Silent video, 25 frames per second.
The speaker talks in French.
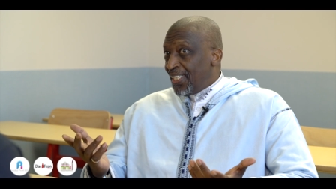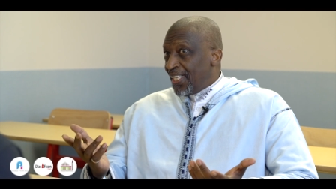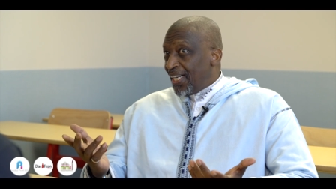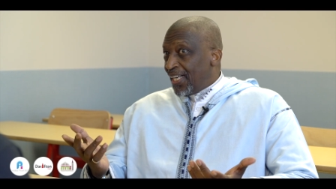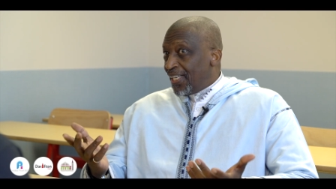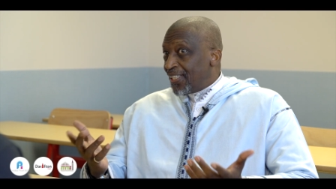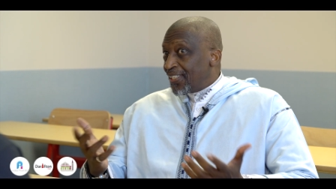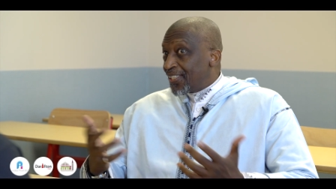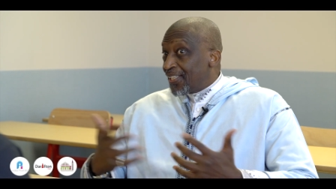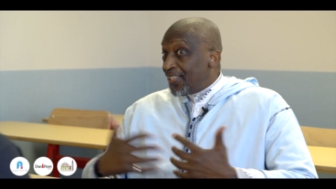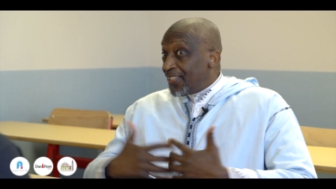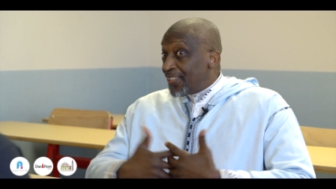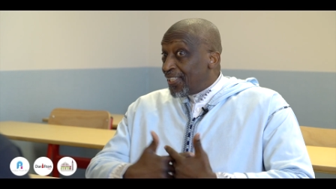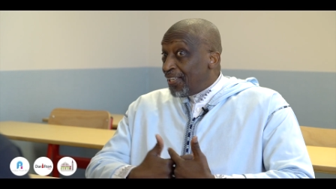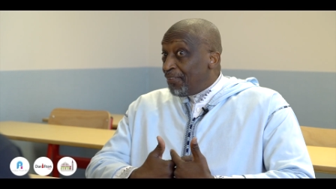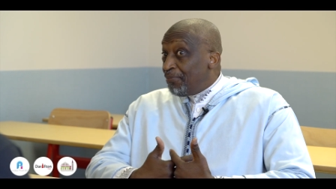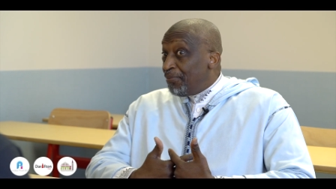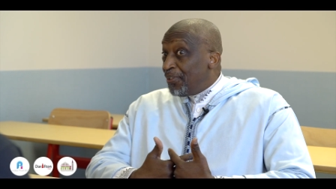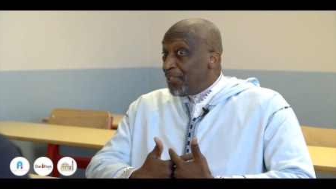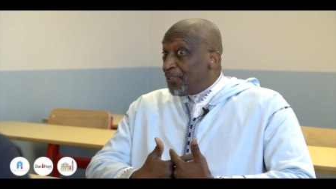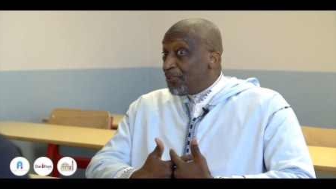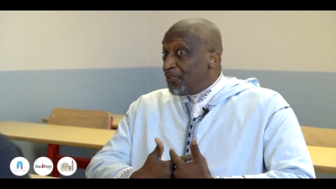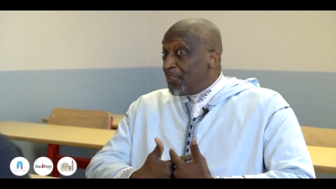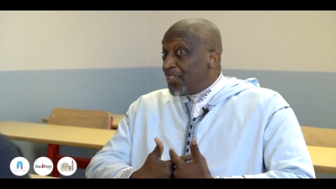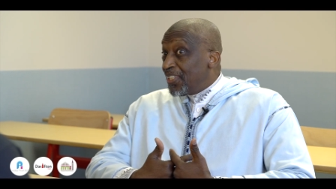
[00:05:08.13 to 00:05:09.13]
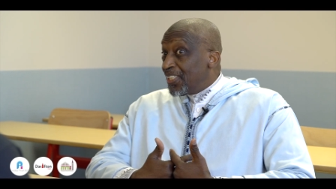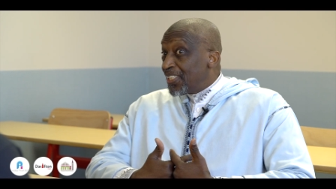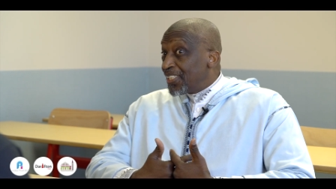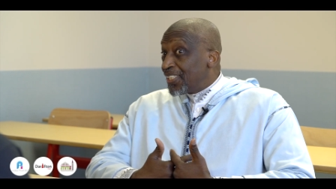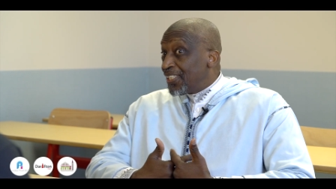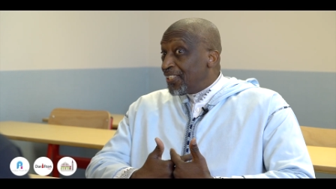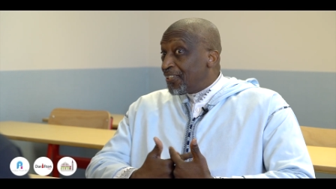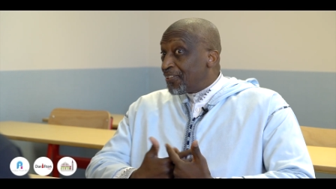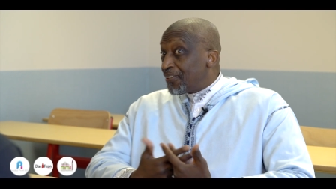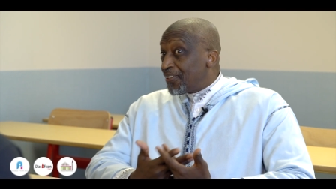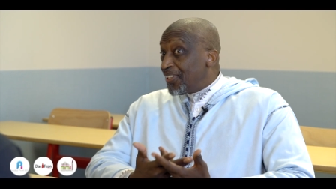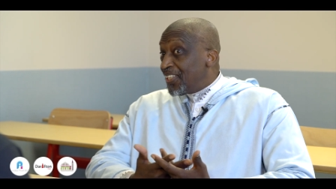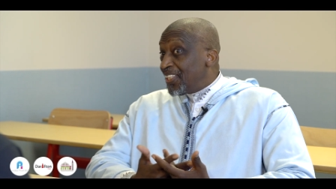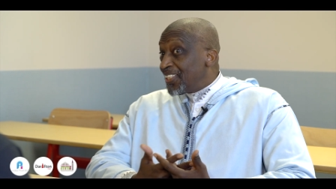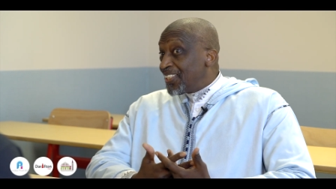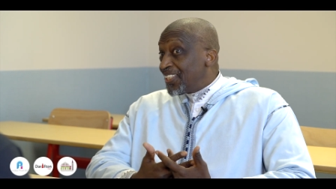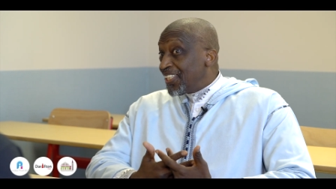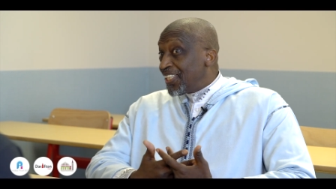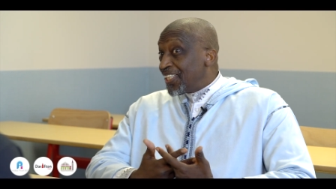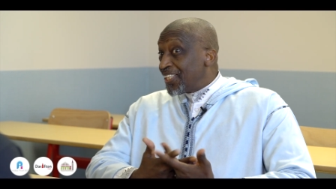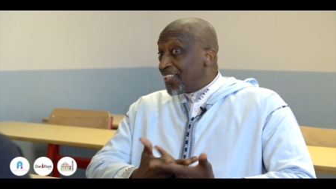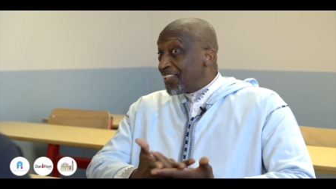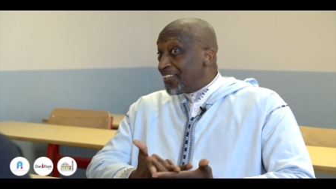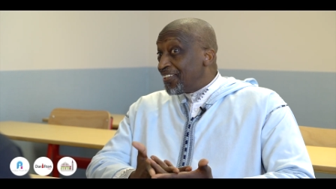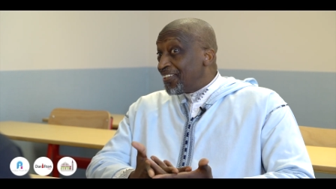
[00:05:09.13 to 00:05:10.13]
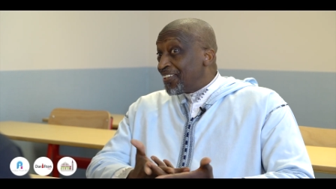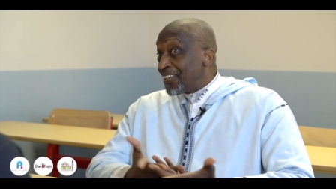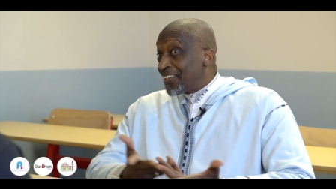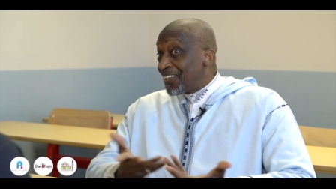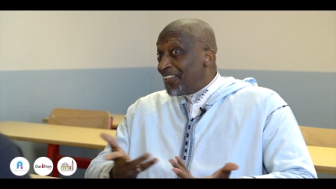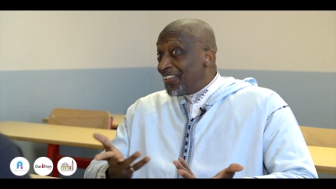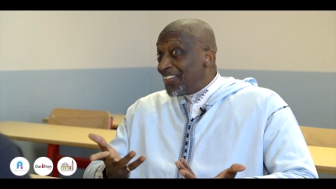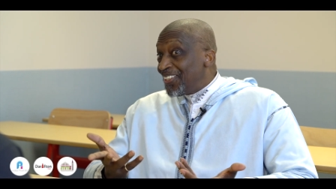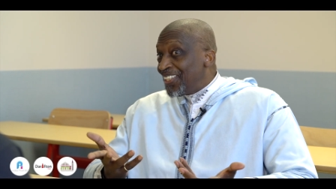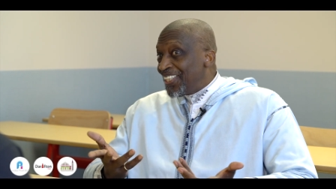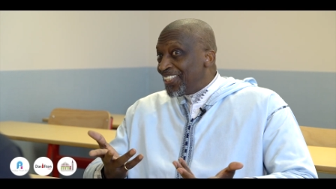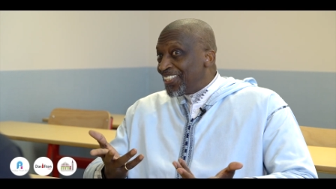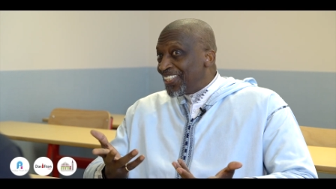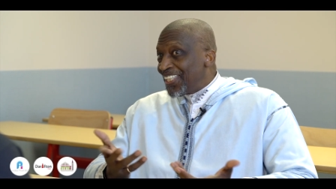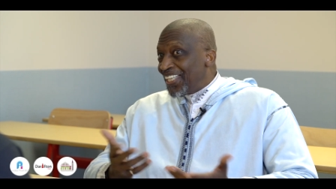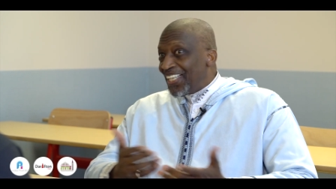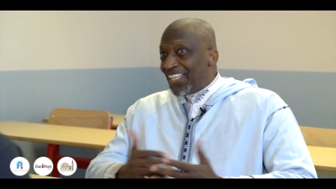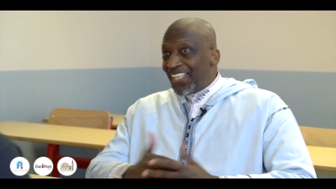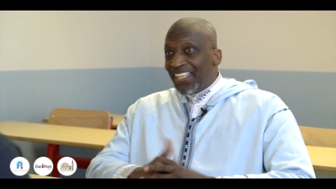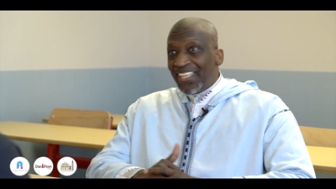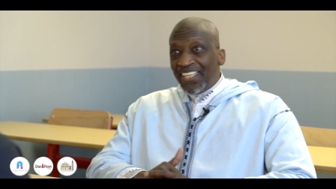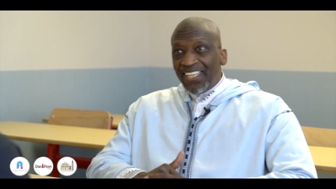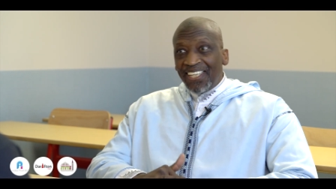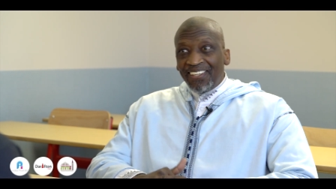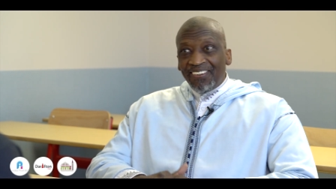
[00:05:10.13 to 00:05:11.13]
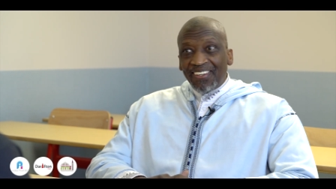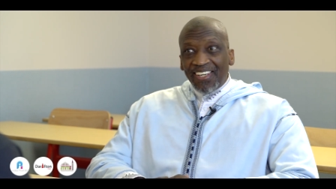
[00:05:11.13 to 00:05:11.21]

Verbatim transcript: Alors que d'un bédouin qui ne connaissait que, que, le désert,